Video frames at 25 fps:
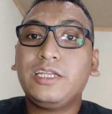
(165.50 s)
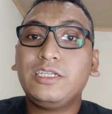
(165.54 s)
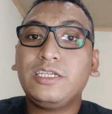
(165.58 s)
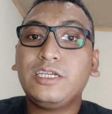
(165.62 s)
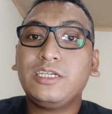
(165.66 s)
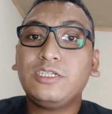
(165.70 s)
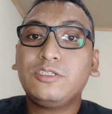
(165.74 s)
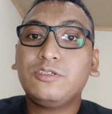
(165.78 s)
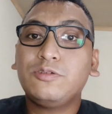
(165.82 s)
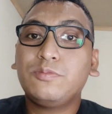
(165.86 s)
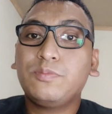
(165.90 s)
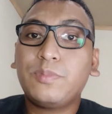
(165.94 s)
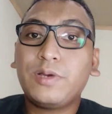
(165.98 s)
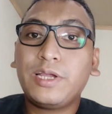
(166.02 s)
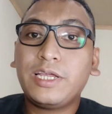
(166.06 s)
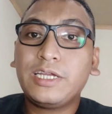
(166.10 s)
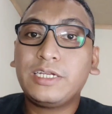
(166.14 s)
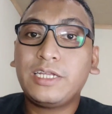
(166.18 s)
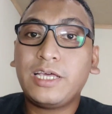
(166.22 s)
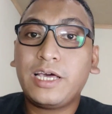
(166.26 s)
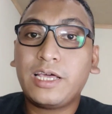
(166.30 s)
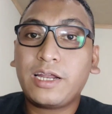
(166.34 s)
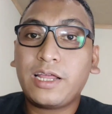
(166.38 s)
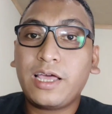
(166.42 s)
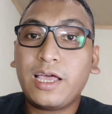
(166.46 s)
akhirnya suplai
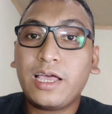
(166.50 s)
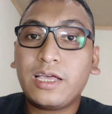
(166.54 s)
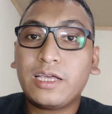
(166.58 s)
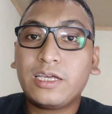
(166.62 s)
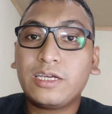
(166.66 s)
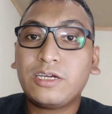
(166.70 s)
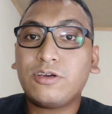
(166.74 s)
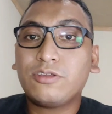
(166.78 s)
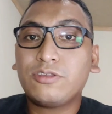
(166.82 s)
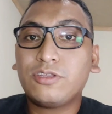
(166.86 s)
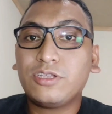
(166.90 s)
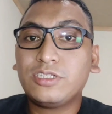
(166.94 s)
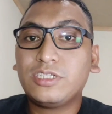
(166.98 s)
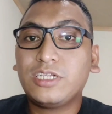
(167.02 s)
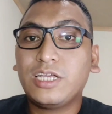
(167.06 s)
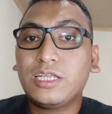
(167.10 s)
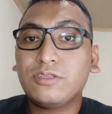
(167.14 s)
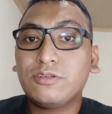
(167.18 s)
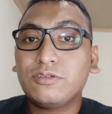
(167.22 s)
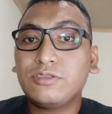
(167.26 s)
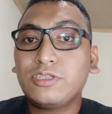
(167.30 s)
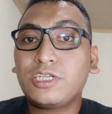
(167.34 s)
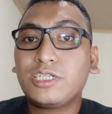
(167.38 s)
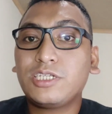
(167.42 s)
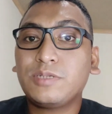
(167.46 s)
darah ke otot
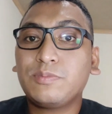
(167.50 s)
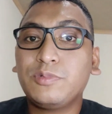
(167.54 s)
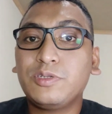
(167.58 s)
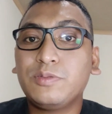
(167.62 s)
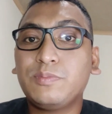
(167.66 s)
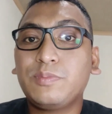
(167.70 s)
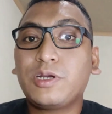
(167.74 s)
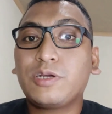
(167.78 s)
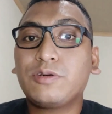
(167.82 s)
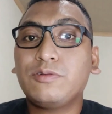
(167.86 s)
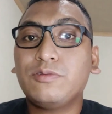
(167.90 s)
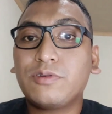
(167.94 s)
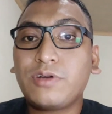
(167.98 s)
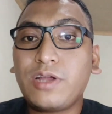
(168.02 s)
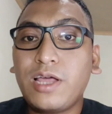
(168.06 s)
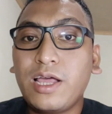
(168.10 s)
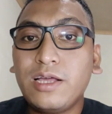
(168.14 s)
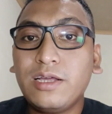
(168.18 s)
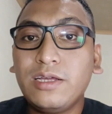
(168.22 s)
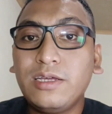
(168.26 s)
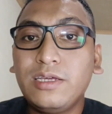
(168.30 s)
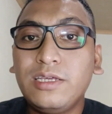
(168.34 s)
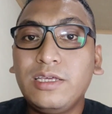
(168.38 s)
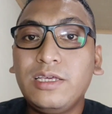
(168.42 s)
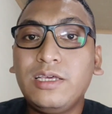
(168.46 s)
jantung tersebut
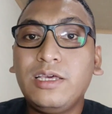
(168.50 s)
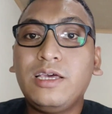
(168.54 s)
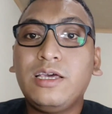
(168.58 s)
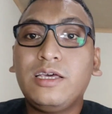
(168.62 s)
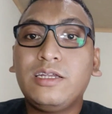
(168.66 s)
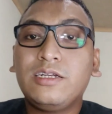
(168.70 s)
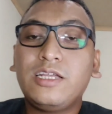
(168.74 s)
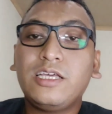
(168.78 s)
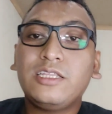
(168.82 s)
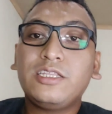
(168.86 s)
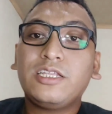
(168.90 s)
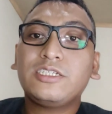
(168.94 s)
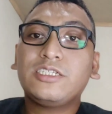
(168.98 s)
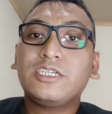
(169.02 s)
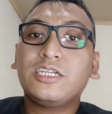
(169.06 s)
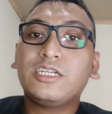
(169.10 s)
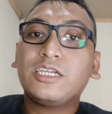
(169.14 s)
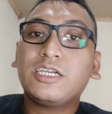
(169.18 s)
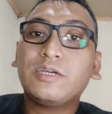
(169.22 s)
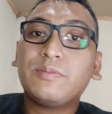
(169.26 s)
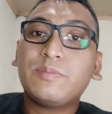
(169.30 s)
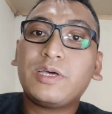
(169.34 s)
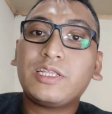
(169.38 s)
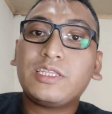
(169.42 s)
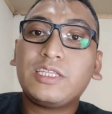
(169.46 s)
berkurang dan
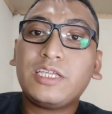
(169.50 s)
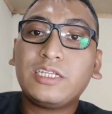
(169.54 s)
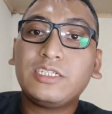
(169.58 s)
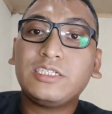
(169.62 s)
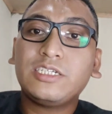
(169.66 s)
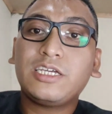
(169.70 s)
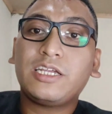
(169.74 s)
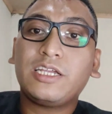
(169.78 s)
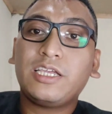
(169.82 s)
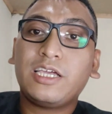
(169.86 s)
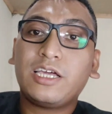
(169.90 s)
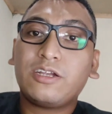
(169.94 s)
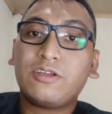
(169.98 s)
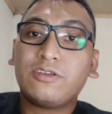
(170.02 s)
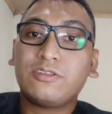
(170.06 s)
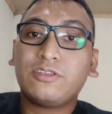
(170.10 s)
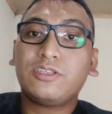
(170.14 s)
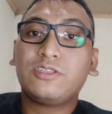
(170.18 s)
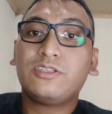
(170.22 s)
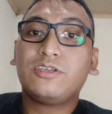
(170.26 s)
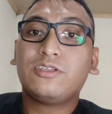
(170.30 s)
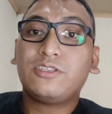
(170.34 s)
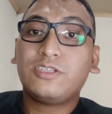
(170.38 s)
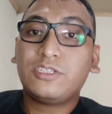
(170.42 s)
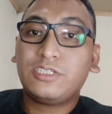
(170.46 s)
terjadi kematian jaringan
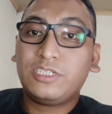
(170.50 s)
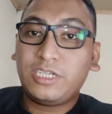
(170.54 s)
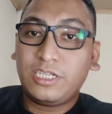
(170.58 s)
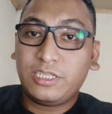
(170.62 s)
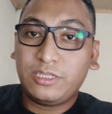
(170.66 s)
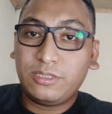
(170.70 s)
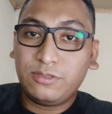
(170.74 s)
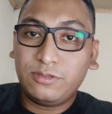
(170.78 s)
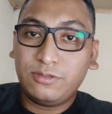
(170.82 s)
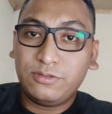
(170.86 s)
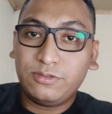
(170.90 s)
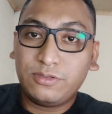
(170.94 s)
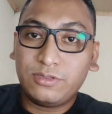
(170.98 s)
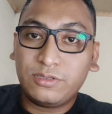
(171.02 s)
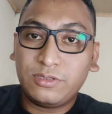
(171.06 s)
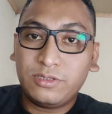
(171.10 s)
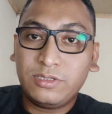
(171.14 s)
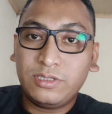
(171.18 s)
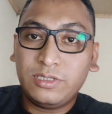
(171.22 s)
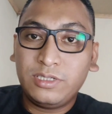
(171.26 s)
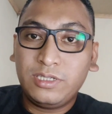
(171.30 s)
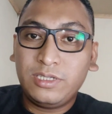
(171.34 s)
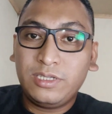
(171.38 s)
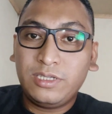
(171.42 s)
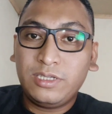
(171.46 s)
otot-otot jantung.
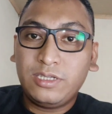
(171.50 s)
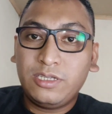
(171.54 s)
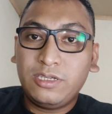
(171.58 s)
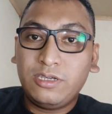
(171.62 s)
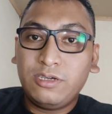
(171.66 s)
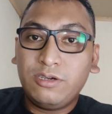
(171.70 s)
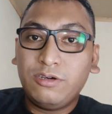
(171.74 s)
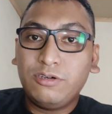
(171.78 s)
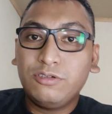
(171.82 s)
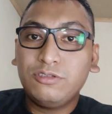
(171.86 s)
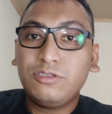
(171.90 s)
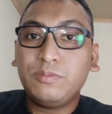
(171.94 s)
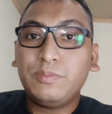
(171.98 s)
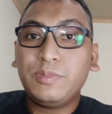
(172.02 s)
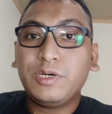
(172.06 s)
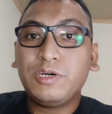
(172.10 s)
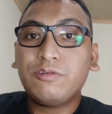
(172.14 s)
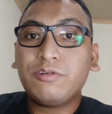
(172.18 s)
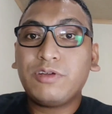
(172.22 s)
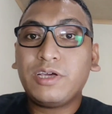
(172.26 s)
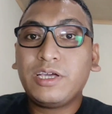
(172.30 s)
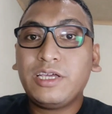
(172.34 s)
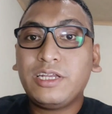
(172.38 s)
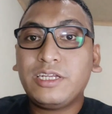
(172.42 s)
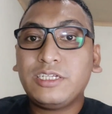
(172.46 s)
Untuk
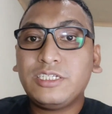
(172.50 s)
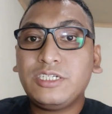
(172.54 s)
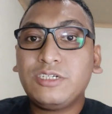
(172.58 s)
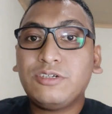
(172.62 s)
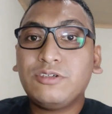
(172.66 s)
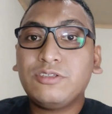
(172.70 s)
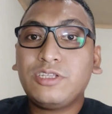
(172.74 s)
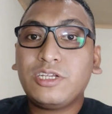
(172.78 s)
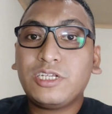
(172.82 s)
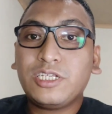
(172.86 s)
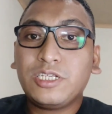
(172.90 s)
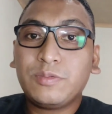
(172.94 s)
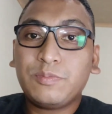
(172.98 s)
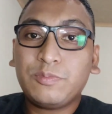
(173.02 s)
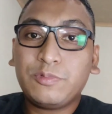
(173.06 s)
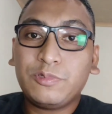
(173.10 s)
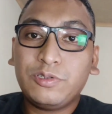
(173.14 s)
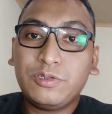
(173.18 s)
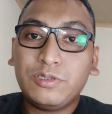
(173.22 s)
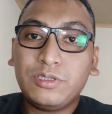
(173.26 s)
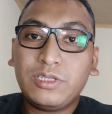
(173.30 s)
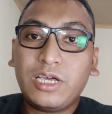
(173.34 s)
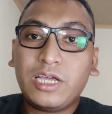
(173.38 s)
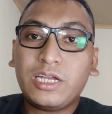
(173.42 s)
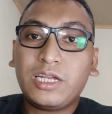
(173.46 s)
mengurangi risiko
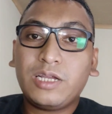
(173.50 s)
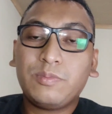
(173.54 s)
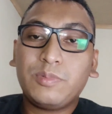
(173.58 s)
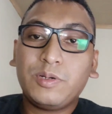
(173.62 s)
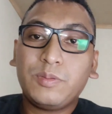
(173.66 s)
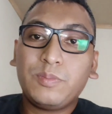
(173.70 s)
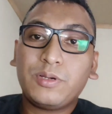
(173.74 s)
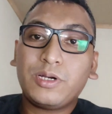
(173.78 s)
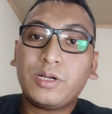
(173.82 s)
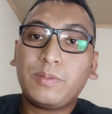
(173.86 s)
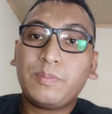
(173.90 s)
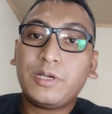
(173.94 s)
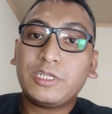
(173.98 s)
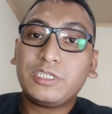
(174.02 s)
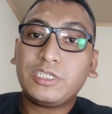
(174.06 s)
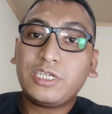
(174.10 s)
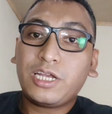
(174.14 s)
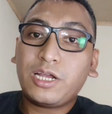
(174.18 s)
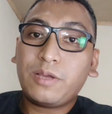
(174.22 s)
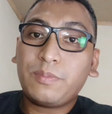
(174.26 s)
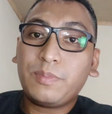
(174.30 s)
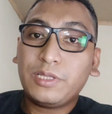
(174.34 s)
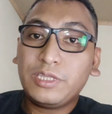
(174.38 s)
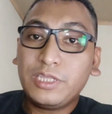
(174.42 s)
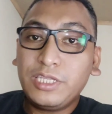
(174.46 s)
tersebut, ada beberapa
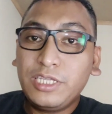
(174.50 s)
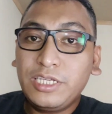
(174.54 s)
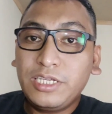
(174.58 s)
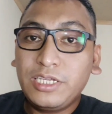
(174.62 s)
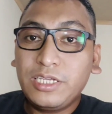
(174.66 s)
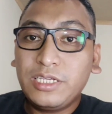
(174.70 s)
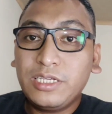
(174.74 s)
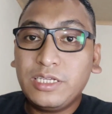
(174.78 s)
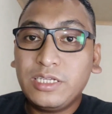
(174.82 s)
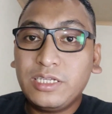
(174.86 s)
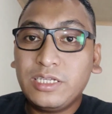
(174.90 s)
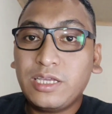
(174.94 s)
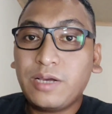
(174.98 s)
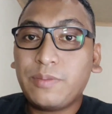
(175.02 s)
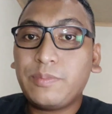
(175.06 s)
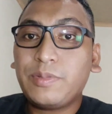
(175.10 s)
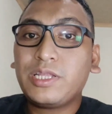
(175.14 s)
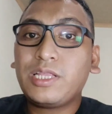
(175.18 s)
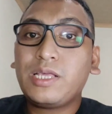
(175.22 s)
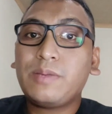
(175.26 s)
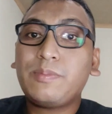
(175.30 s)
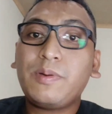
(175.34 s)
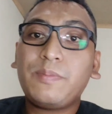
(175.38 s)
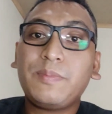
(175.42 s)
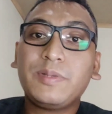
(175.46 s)
cara penting. Yang
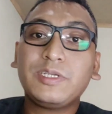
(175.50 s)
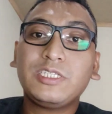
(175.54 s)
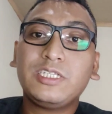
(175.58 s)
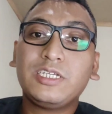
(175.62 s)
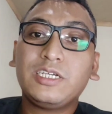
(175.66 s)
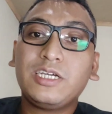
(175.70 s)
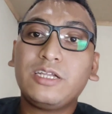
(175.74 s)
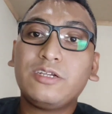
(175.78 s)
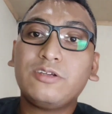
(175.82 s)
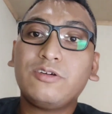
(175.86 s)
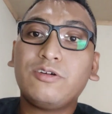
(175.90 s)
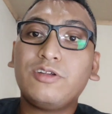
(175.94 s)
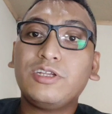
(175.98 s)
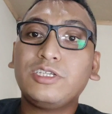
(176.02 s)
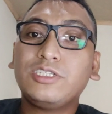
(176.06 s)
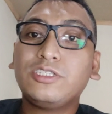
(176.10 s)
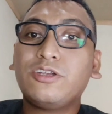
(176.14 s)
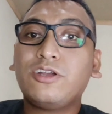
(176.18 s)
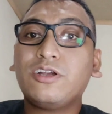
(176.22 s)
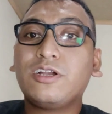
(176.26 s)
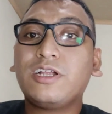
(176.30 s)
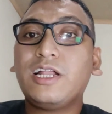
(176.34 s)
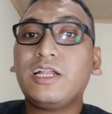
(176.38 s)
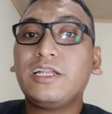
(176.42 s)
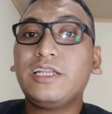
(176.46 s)
pertama, pastikan
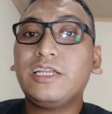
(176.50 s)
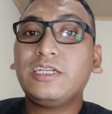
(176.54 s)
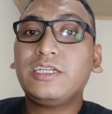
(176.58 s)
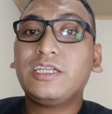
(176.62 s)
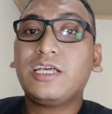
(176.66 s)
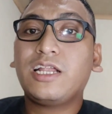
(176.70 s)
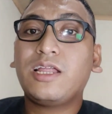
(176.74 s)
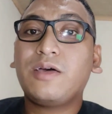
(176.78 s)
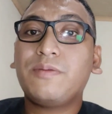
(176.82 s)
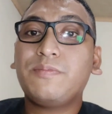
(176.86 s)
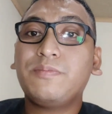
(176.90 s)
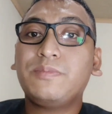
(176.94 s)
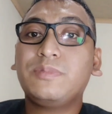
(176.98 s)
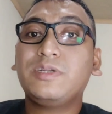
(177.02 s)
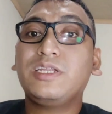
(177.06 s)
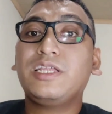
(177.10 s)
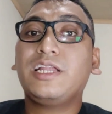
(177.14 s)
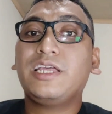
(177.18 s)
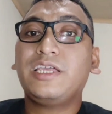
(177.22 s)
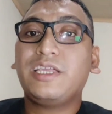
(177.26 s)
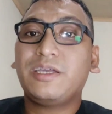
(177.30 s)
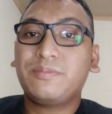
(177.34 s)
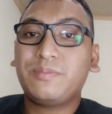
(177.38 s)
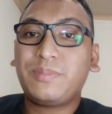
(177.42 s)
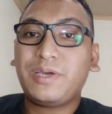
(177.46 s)
kolesterol kalian dalam
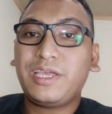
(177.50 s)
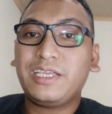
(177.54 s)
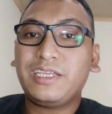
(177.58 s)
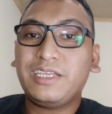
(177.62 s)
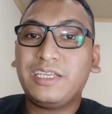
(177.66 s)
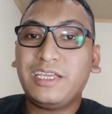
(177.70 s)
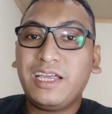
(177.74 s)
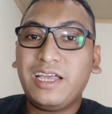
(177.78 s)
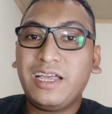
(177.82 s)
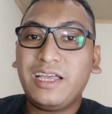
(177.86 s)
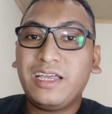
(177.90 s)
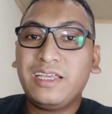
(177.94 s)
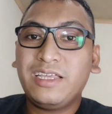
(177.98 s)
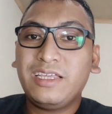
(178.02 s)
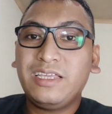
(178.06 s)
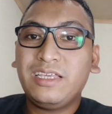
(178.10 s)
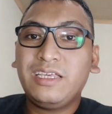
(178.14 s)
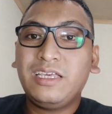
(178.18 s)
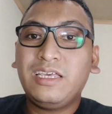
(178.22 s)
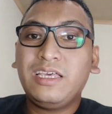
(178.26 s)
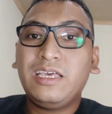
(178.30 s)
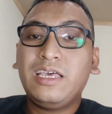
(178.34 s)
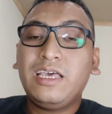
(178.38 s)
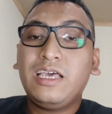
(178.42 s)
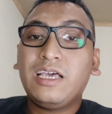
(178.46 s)
nilai yang baik ya.
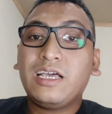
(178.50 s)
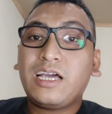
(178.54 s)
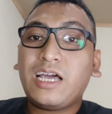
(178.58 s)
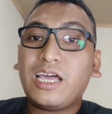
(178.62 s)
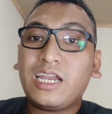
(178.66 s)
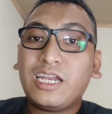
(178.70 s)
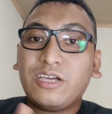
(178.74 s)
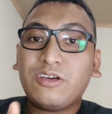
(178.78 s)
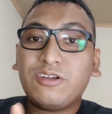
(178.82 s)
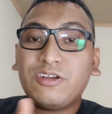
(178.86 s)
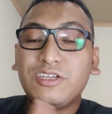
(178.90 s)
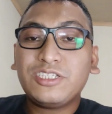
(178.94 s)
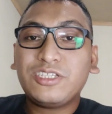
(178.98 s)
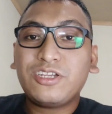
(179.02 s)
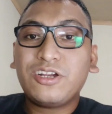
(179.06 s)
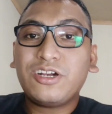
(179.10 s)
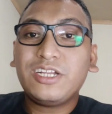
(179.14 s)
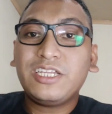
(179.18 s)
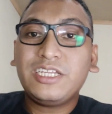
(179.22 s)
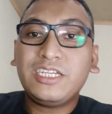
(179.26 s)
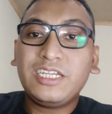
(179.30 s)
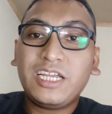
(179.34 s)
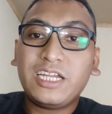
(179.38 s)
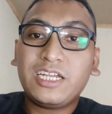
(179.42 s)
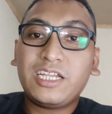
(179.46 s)
Karena
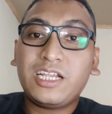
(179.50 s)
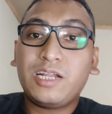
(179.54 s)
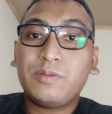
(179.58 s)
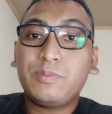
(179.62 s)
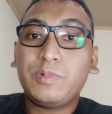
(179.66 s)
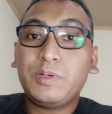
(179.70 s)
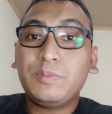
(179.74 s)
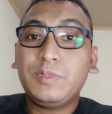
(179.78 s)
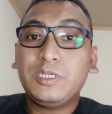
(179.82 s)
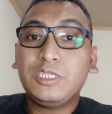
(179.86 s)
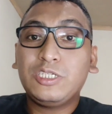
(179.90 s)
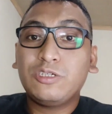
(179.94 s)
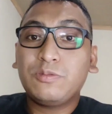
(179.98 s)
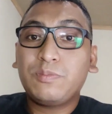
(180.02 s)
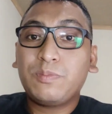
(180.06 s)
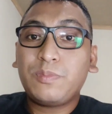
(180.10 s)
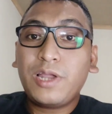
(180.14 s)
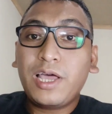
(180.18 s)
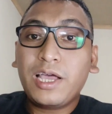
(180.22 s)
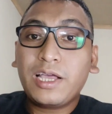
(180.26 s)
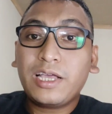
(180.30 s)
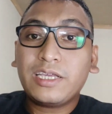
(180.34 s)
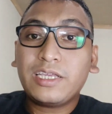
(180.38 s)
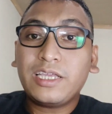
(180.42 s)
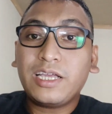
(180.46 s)
kolesterol ini adalah pemicu
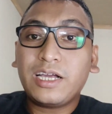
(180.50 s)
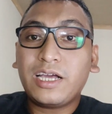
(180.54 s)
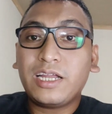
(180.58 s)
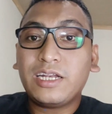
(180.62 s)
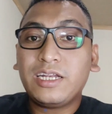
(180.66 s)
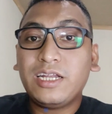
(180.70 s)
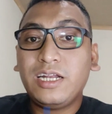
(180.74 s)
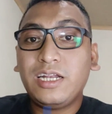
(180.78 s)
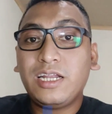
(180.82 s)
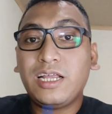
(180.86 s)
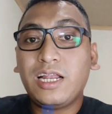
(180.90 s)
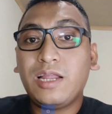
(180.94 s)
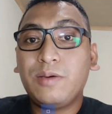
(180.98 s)
plak yang ada